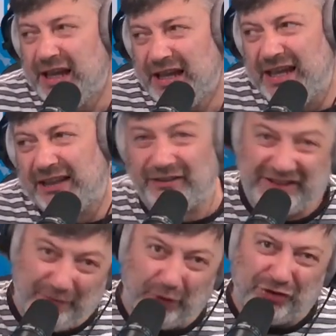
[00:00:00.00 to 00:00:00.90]
И это в
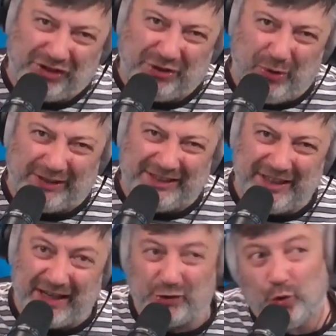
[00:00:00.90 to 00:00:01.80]
сегодняшней ситуации
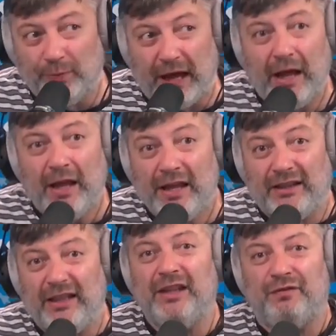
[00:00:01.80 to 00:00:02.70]
неразумно. И
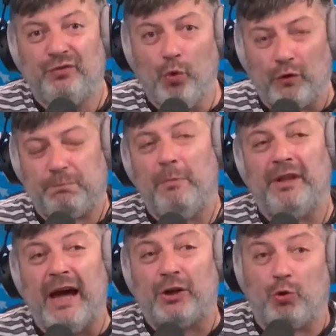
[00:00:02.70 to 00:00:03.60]
ты вдруг
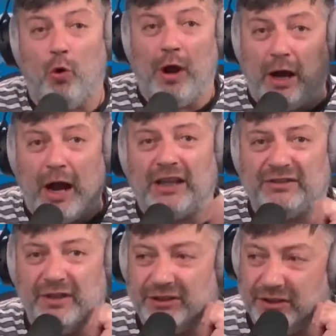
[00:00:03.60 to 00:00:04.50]
вспоминаешь, ой,
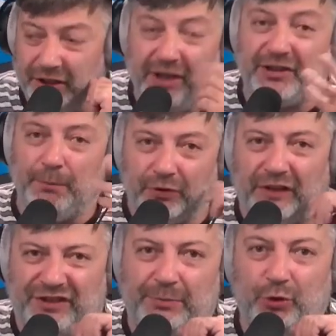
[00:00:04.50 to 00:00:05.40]
оказывается это Никсон был
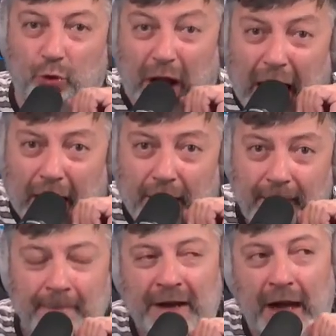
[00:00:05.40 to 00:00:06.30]
совсем не дурак,
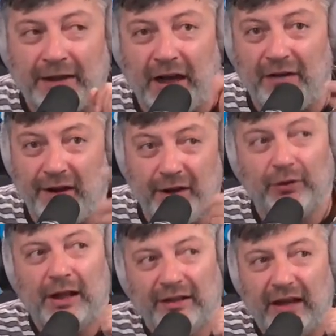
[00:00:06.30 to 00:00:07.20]
когда
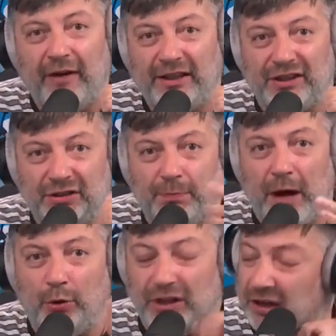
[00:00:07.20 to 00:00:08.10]
говорил, давайте с
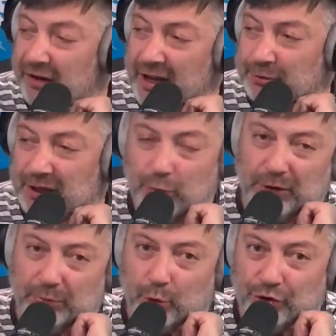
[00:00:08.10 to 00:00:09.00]
Мао договоримся и
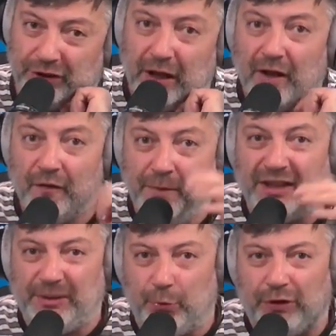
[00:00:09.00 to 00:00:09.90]
будем дружить
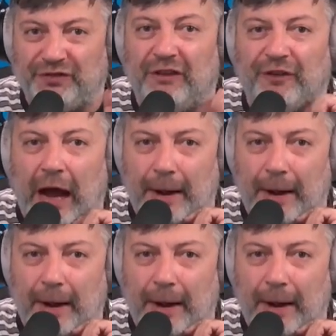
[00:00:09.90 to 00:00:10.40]
вместе против Совка.